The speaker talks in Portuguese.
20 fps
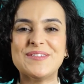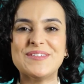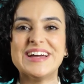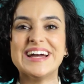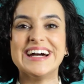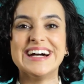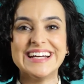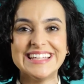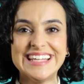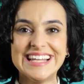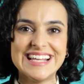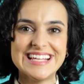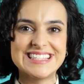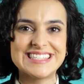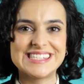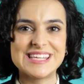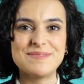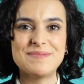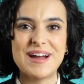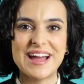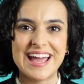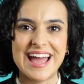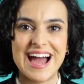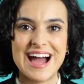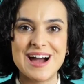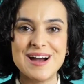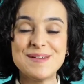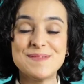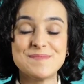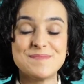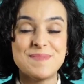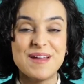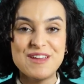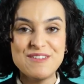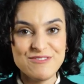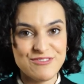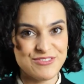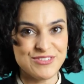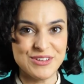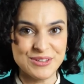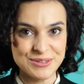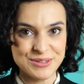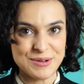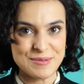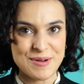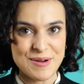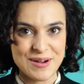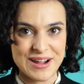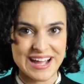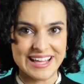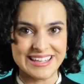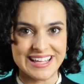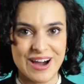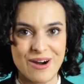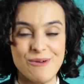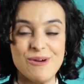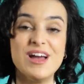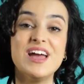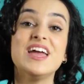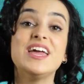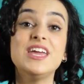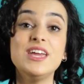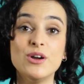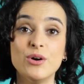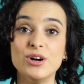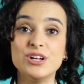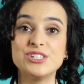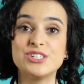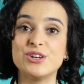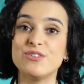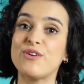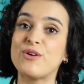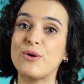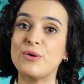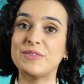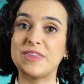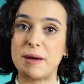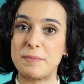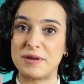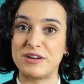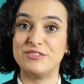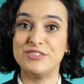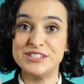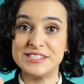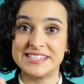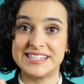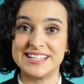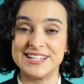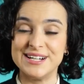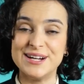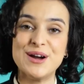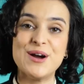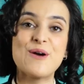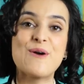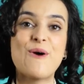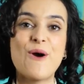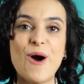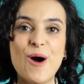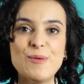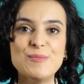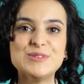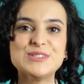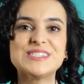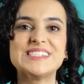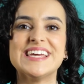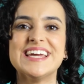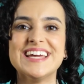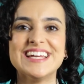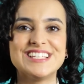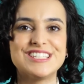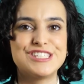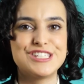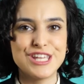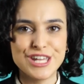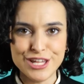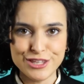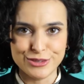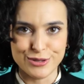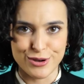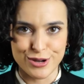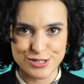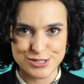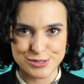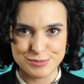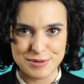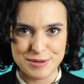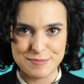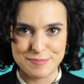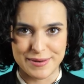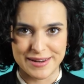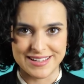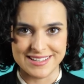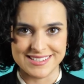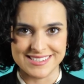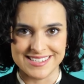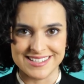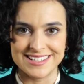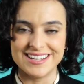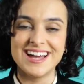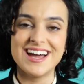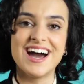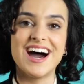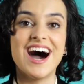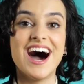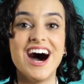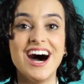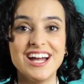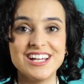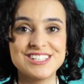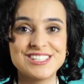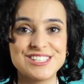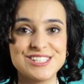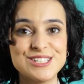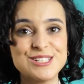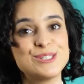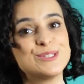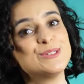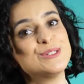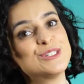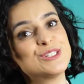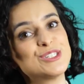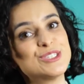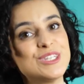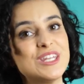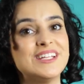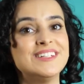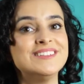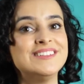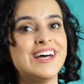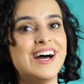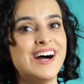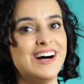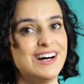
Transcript: nome é Ana Letícia Magá, bem-vindo ao meu canal e hoje eu vou contar para você como ser diretor de uma empresa antes dos 30